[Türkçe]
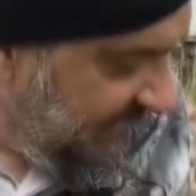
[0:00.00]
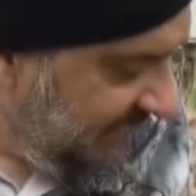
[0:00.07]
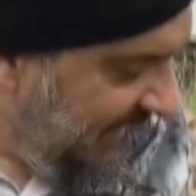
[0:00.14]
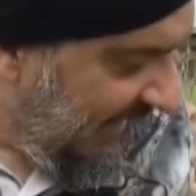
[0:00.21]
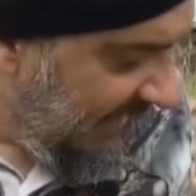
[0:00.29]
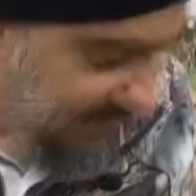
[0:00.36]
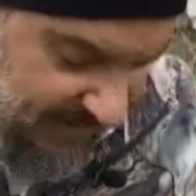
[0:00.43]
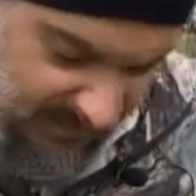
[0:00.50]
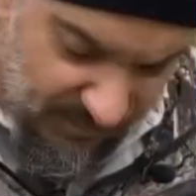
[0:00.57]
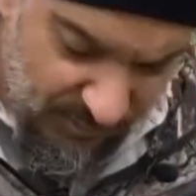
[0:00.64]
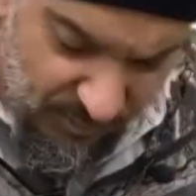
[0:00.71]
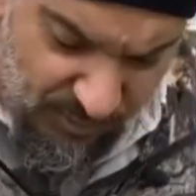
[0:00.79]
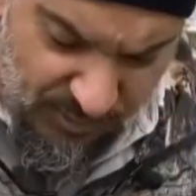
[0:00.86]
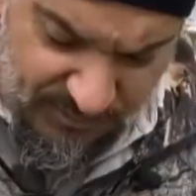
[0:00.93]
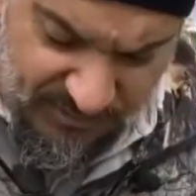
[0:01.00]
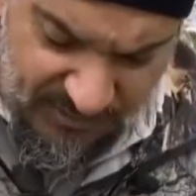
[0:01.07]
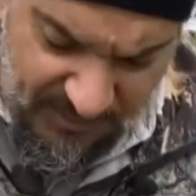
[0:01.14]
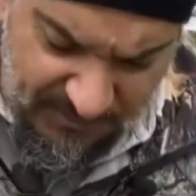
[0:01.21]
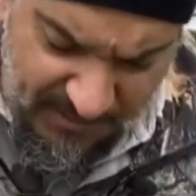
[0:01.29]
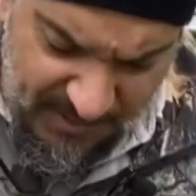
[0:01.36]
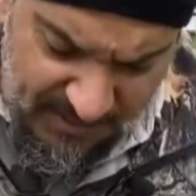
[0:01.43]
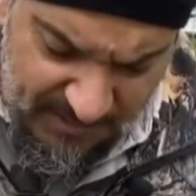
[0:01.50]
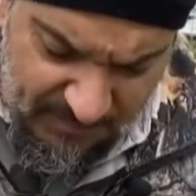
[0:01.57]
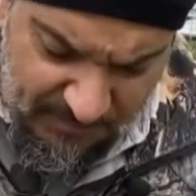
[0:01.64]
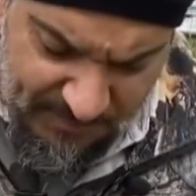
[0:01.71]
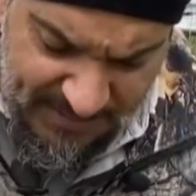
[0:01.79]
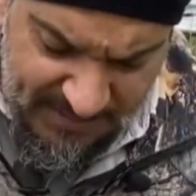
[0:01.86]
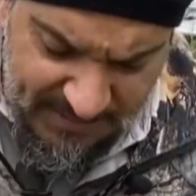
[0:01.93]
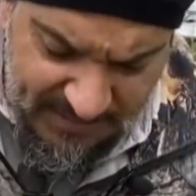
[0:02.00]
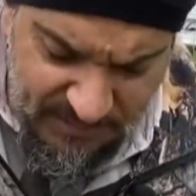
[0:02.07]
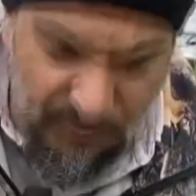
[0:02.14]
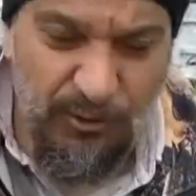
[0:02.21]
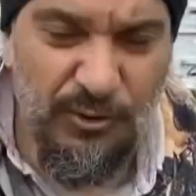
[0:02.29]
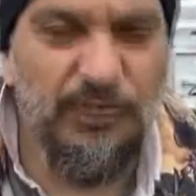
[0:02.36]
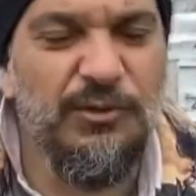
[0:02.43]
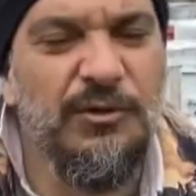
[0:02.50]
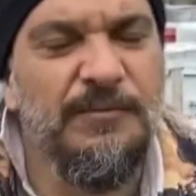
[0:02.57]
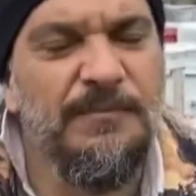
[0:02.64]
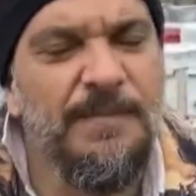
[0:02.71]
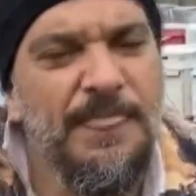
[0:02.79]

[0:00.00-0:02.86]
Yani ortalama 1 litre oldu.